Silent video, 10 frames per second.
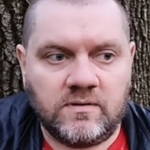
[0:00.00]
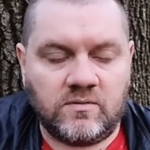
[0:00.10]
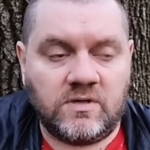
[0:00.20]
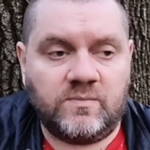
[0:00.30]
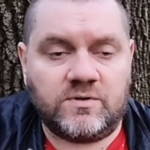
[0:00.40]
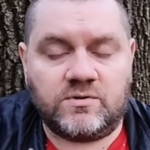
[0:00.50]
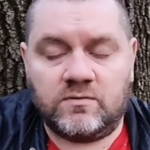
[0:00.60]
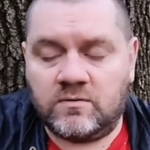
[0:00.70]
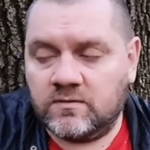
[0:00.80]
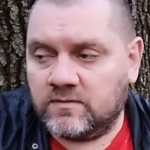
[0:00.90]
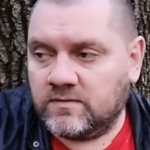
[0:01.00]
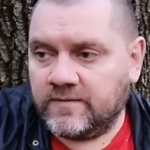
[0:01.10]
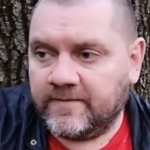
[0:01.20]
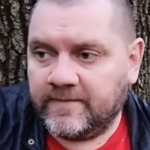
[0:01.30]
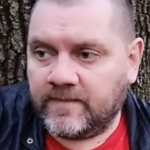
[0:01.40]
Но я пошел,
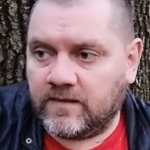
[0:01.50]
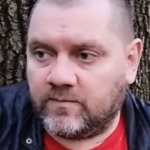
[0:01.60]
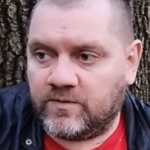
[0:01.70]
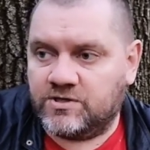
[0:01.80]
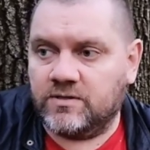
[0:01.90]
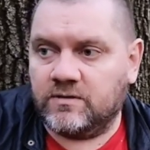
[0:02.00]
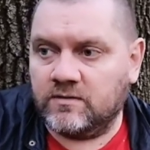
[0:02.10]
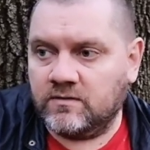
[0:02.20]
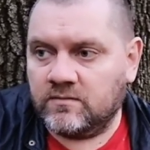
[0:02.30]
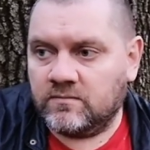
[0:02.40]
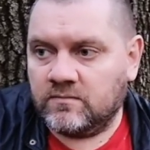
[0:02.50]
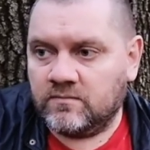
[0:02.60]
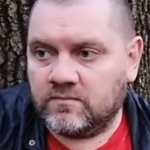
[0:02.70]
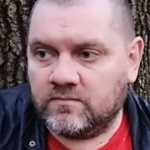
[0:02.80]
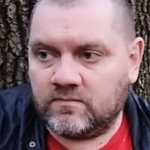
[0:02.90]
починил.
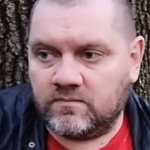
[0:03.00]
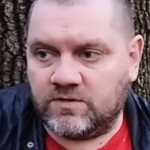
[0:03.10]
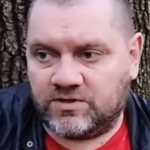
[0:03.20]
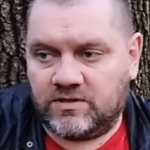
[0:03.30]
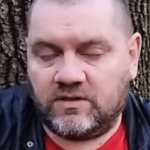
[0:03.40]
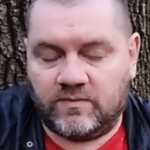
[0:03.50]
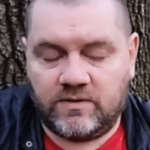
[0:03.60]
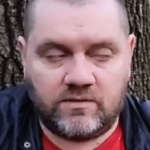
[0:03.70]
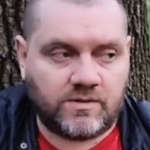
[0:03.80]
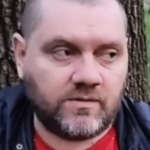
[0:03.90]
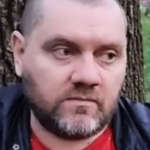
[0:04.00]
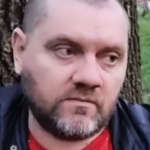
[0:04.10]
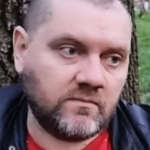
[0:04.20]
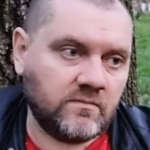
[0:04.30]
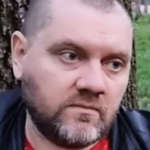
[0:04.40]
Жена обиделась.
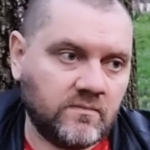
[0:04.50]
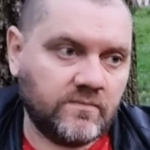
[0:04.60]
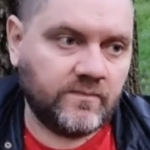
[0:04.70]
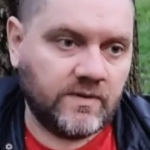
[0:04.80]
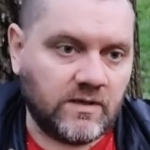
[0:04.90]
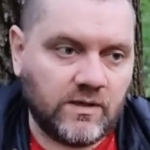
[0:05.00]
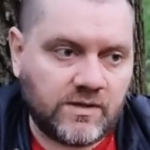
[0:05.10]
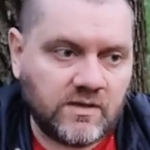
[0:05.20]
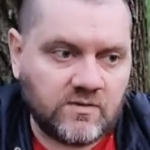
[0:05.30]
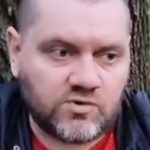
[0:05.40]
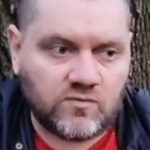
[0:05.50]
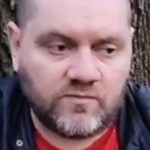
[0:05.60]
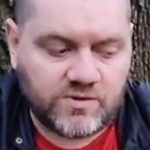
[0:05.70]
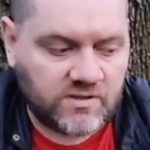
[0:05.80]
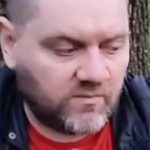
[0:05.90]
Я не знаю, что
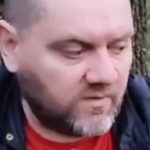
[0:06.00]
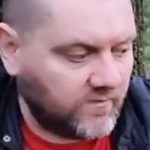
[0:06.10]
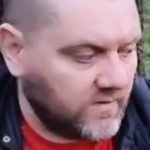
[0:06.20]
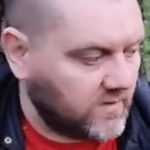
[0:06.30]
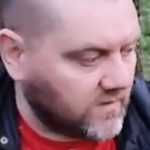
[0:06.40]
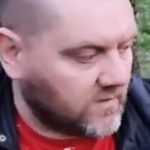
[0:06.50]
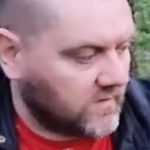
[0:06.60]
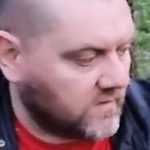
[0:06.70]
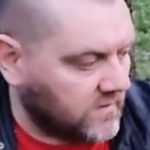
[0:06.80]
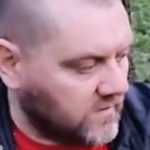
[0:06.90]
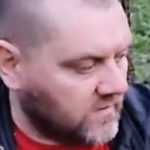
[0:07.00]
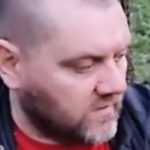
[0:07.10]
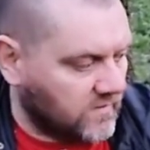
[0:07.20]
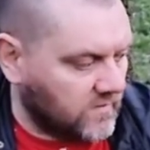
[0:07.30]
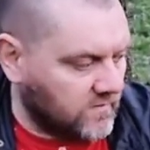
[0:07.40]
вообще на мне выгнала.
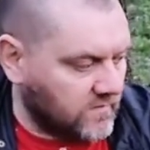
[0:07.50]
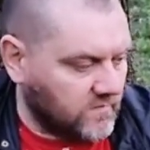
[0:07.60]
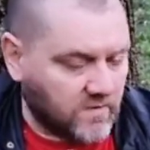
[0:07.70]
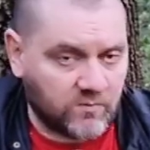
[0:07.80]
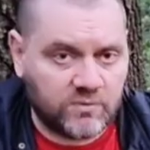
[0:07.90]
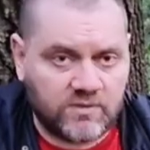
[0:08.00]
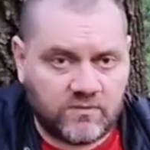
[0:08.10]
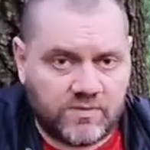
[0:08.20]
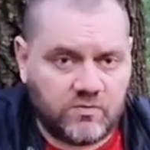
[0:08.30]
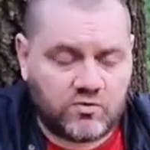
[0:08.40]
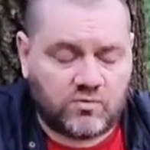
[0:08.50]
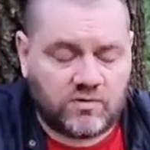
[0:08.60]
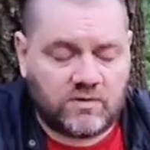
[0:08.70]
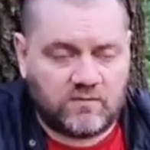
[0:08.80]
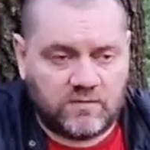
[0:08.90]
Как будто я там с ночь
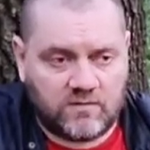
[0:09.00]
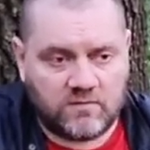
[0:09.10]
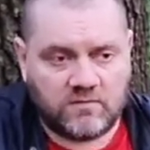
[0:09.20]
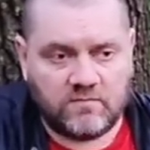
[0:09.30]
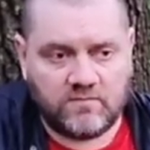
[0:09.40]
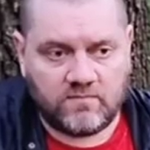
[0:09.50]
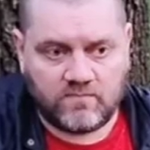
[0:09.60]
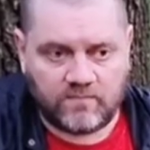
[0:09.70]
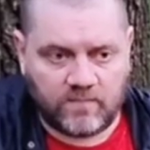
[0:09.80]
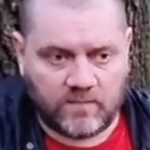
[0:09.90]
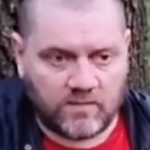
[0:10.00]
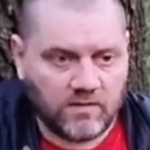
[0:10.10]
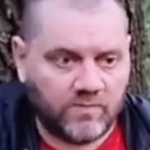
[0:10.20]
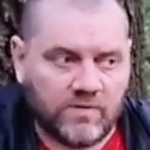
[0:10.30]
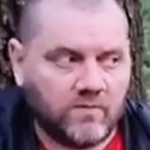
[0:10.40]
дурака валял.
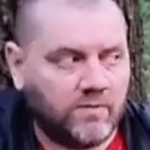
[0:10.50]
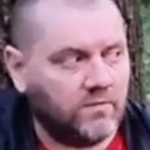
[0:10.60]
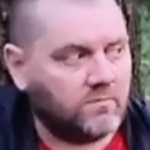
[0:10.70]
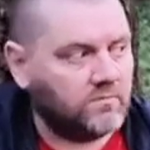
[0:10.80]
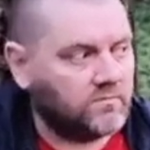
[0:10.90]
Не понимаю.